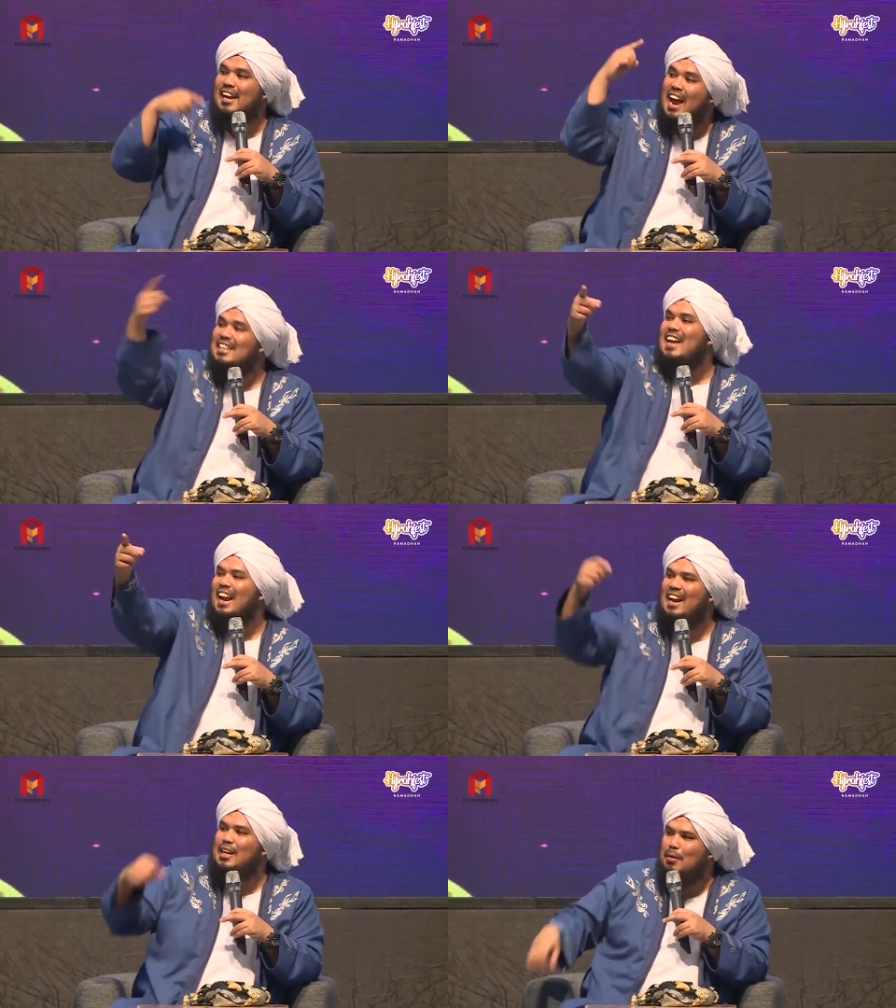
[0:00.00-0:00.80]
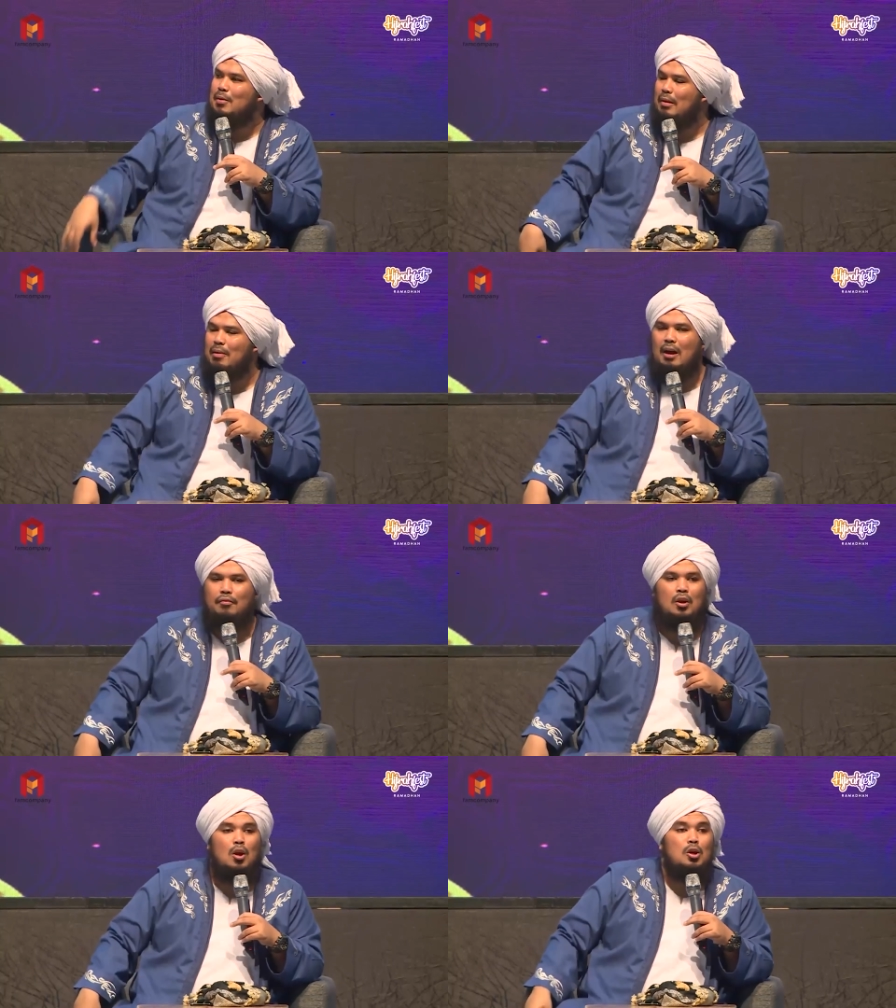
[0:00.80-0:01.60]
Dia yang salah kita minta
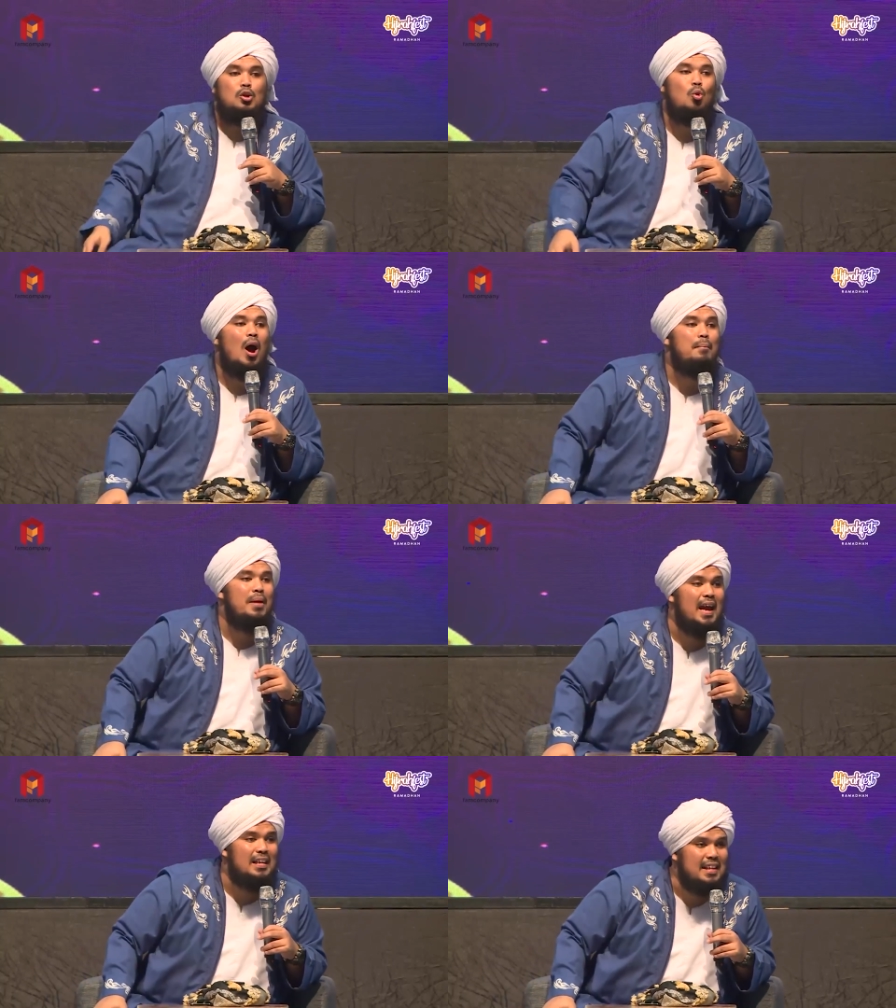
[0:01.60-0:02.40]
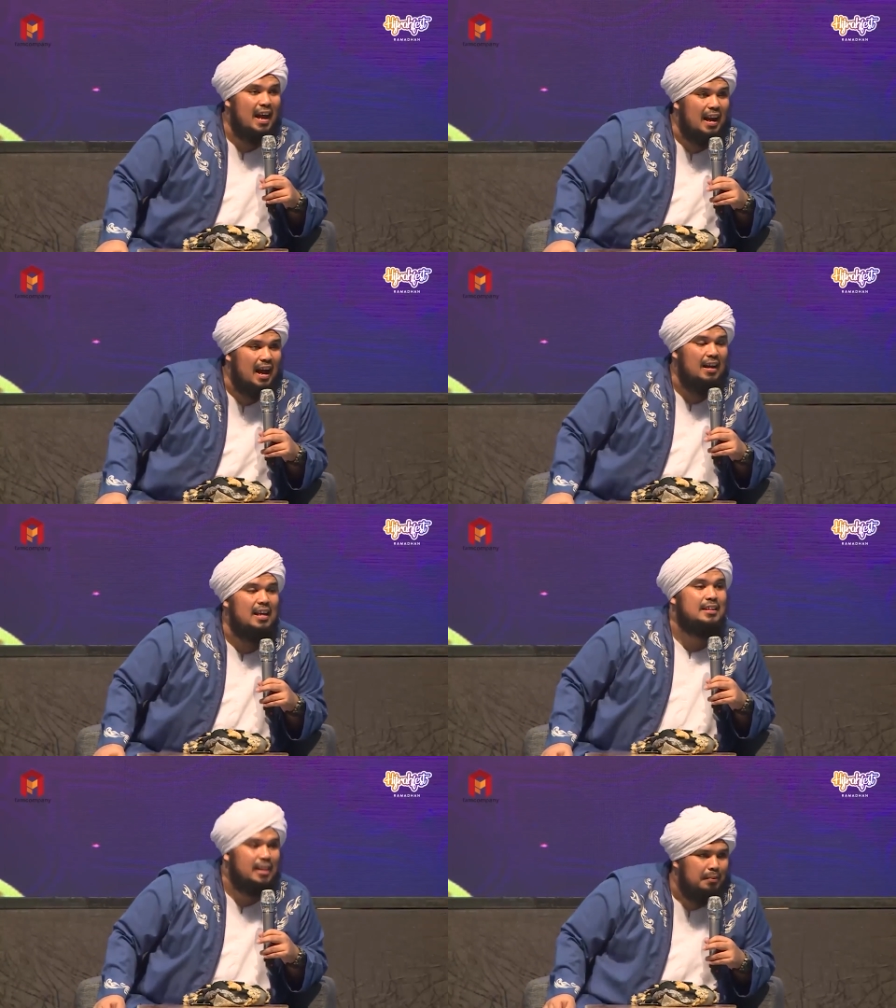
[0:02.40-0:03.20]
maaf. Suami yang
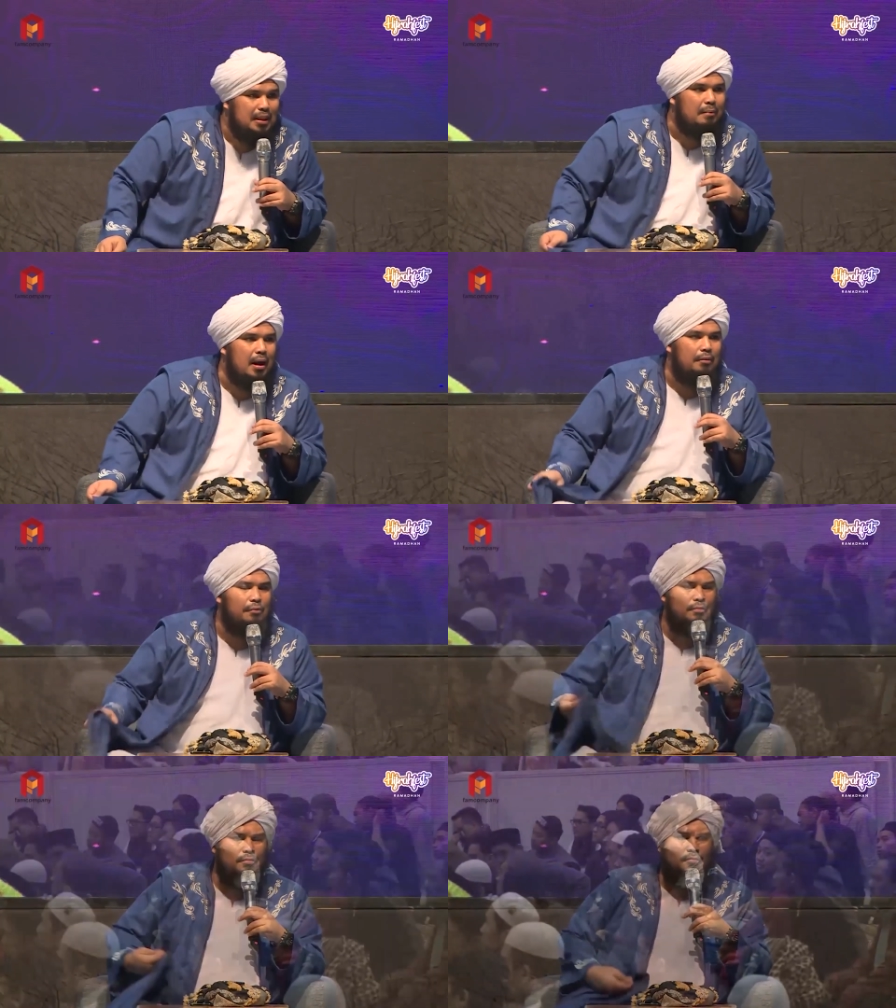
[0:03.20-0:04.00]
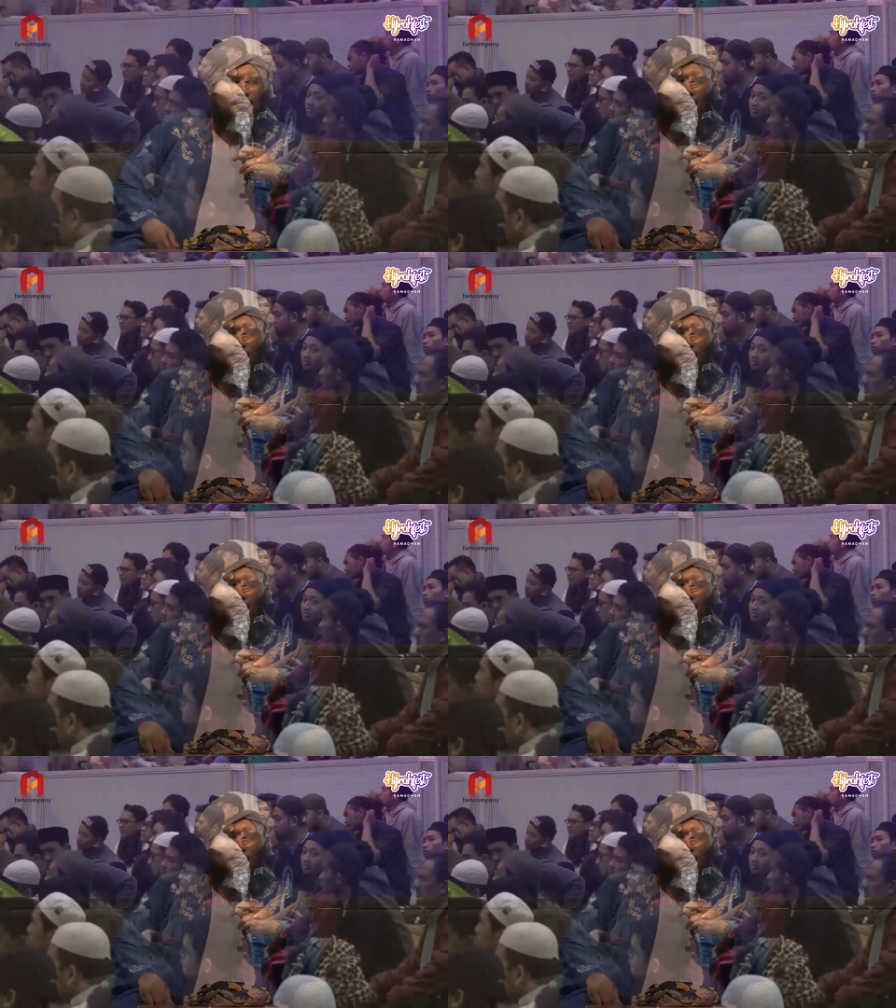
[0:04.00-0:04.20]
salah istri minta maaf.